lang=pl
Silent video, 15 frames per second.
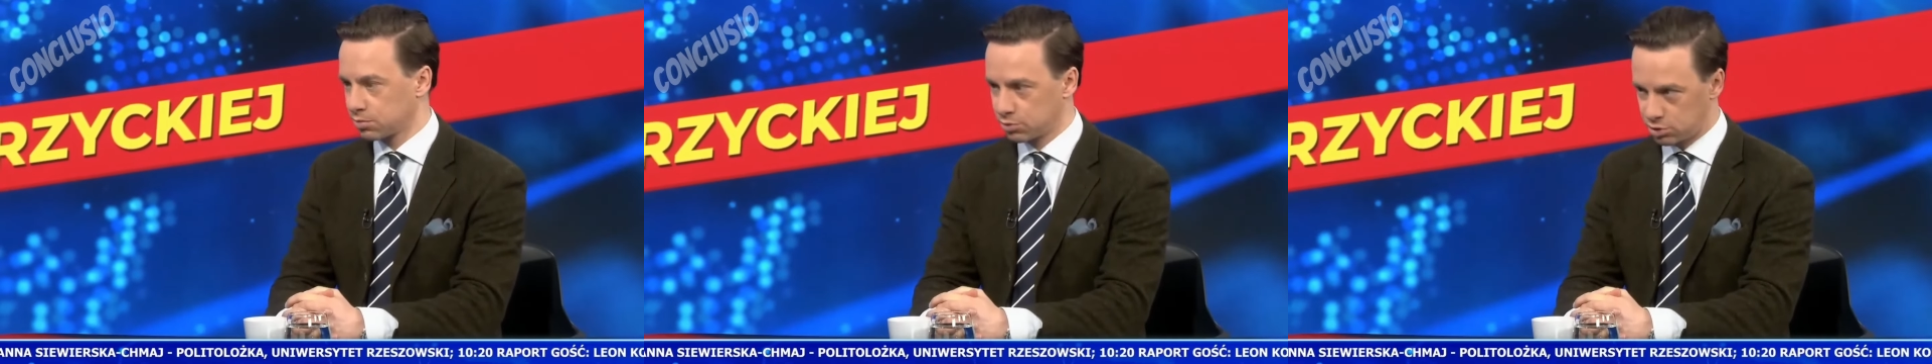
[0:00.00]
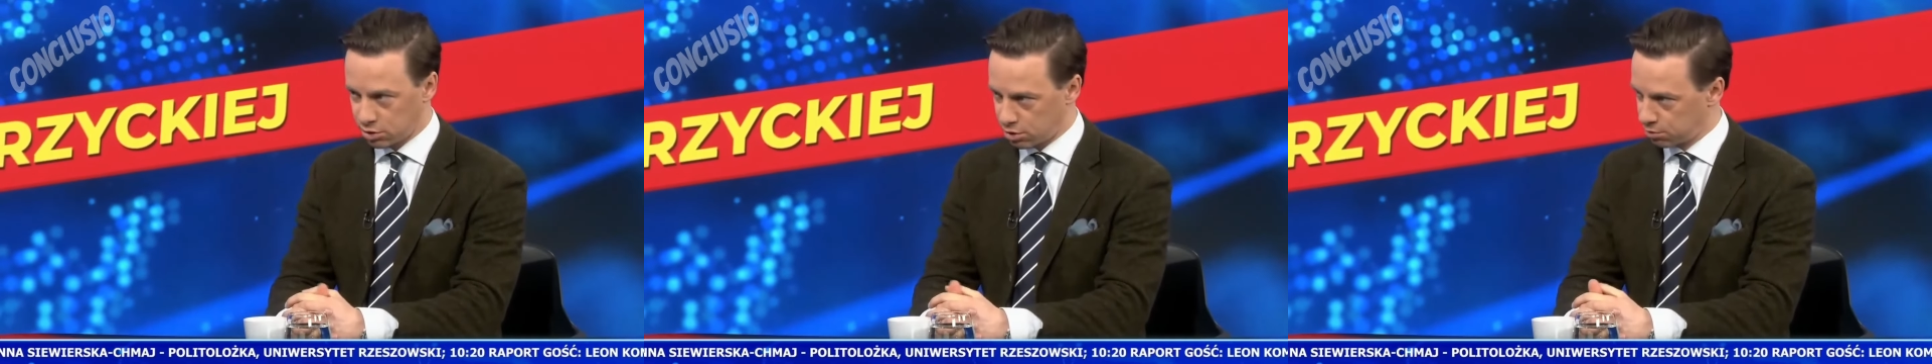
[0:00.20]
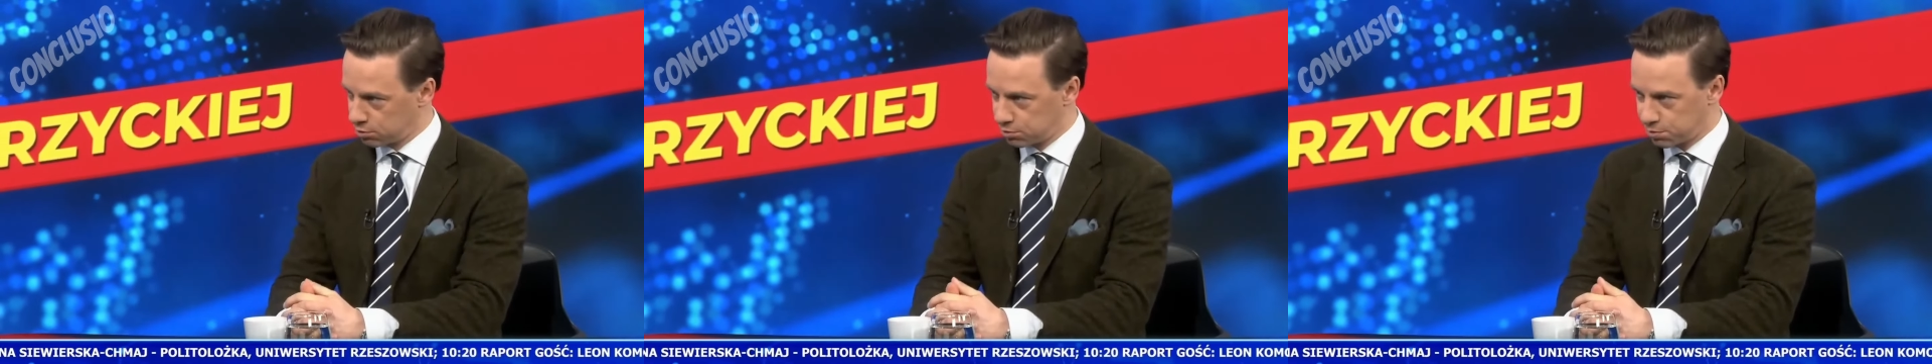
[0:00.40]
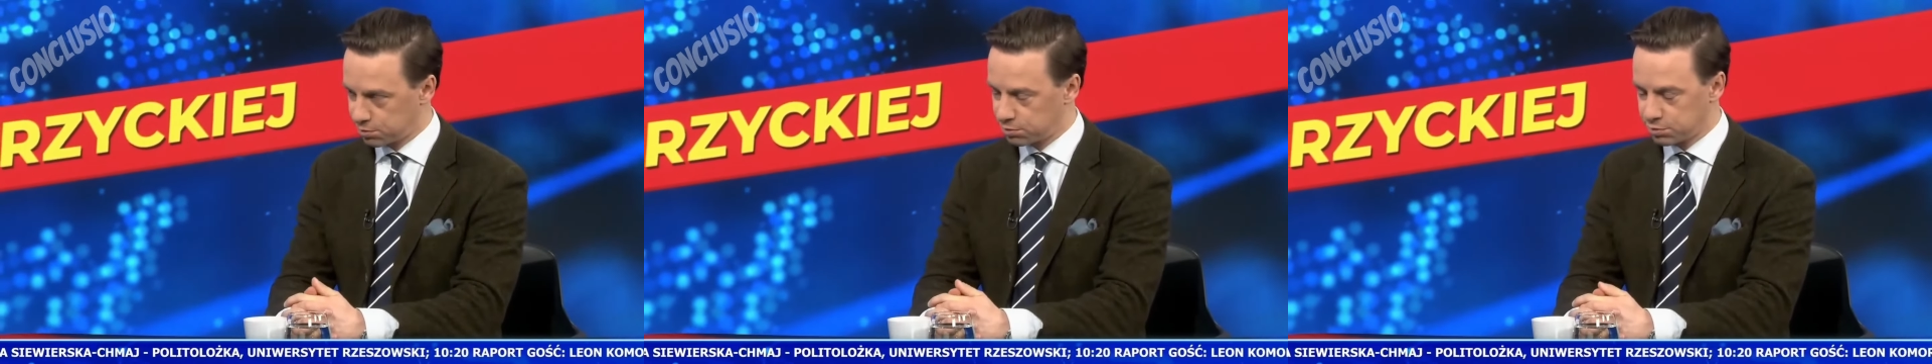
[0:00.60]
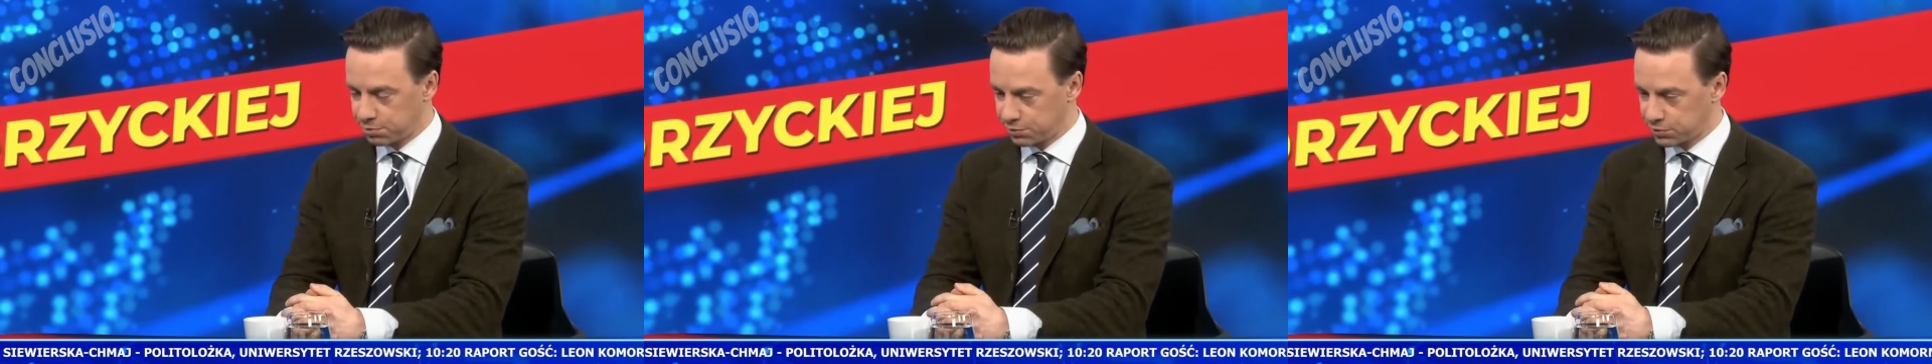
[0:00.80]
że można robić
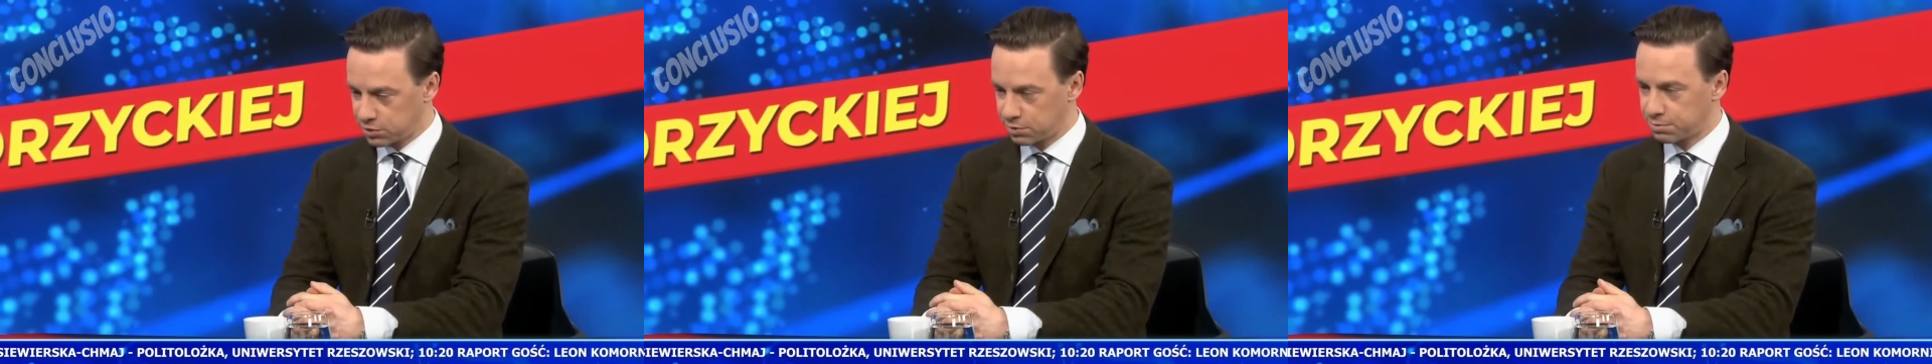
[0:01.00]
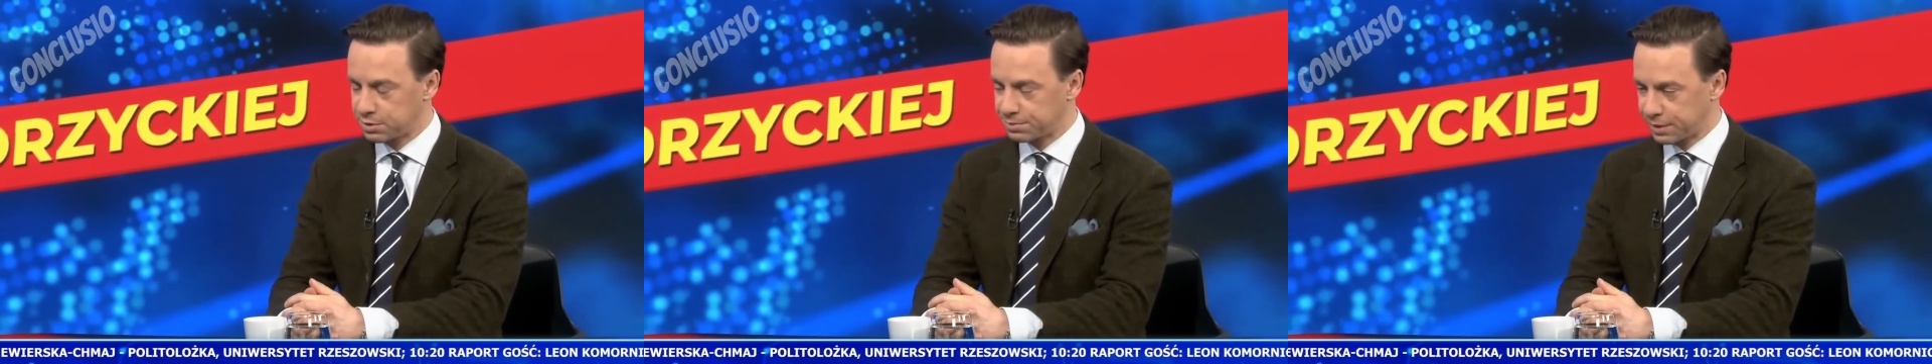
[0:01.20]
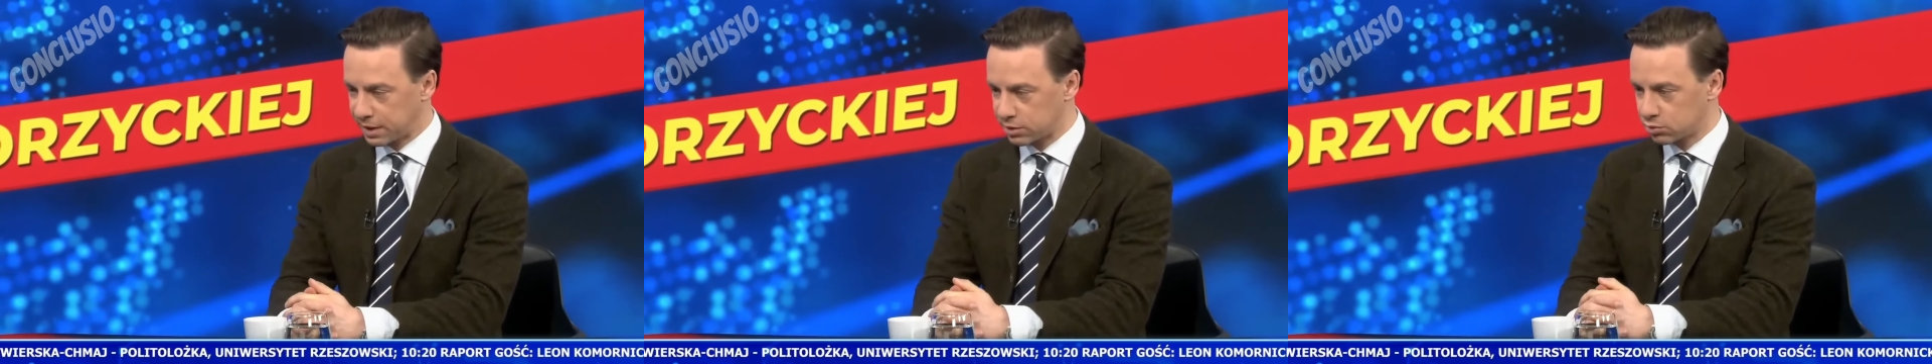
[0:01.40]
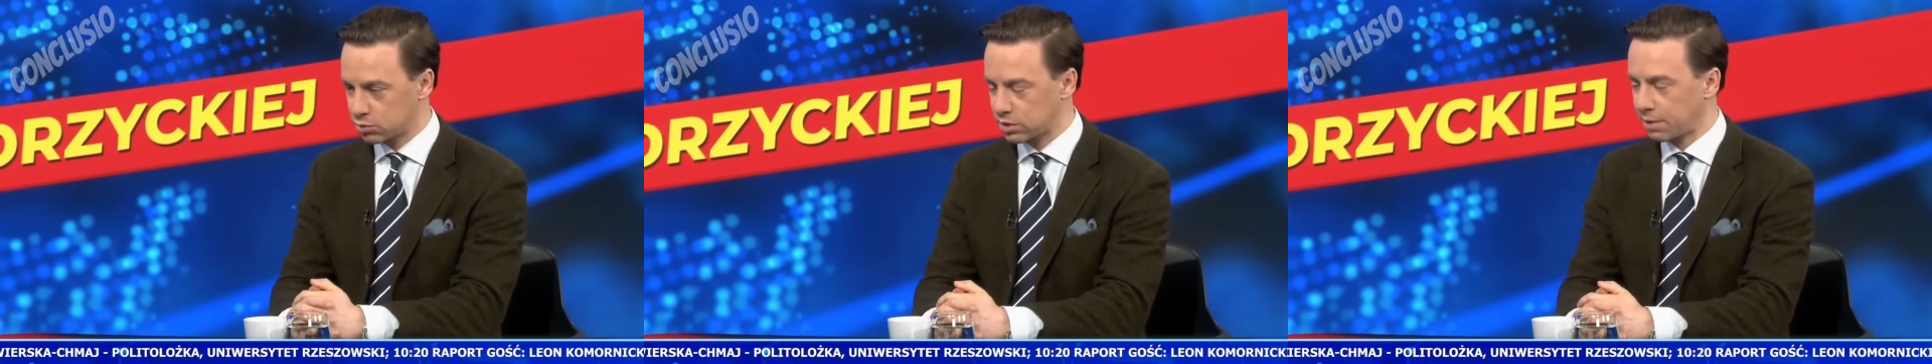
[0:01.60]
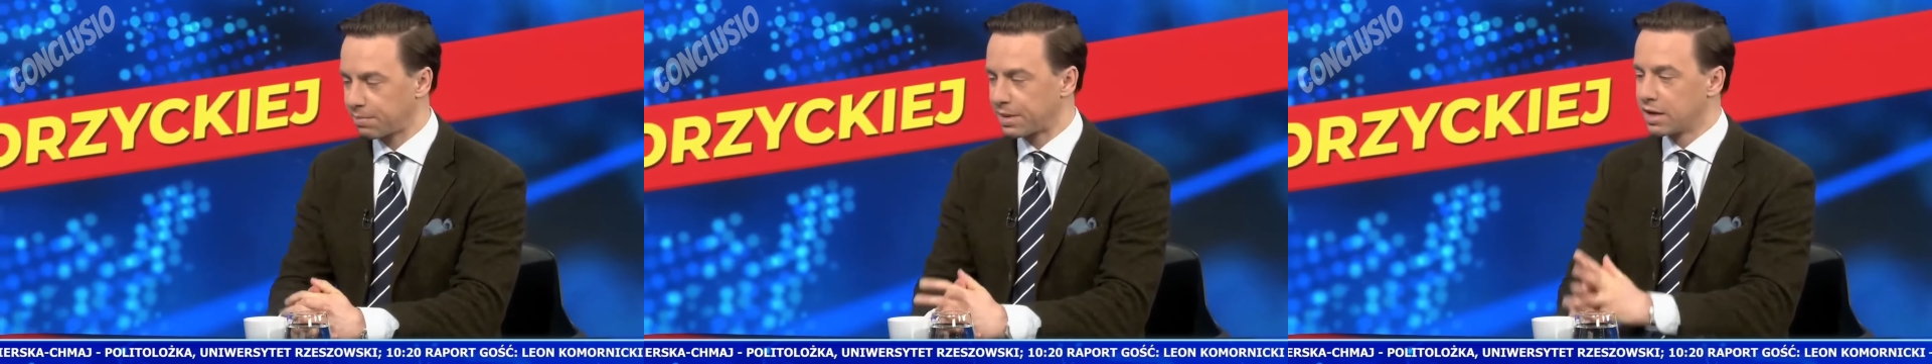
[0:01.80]
z powodzeniem bez
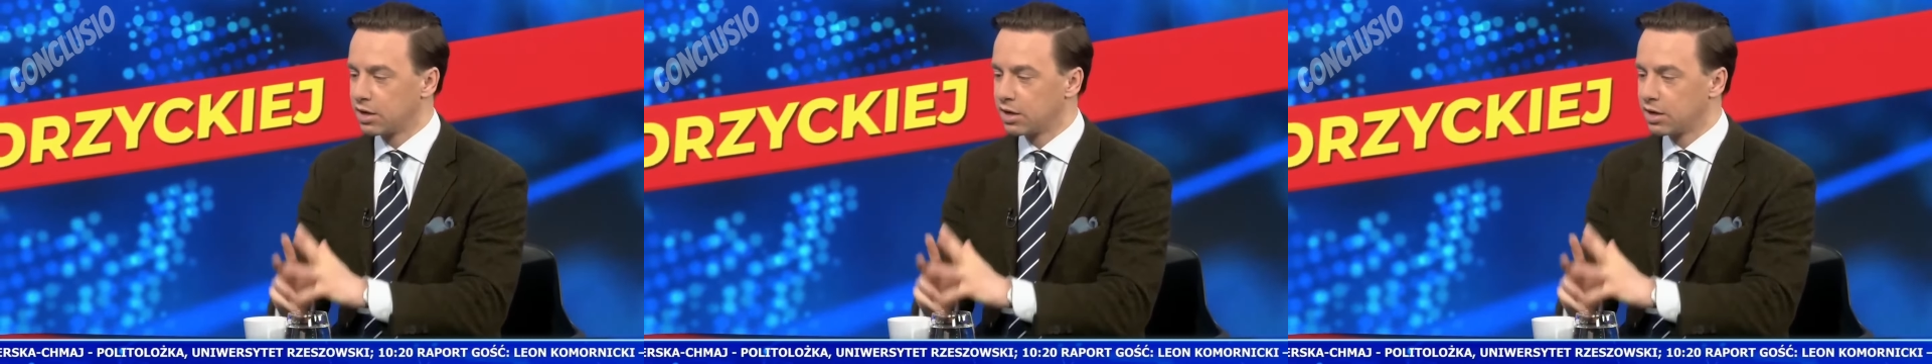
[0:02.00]
Pegasusa.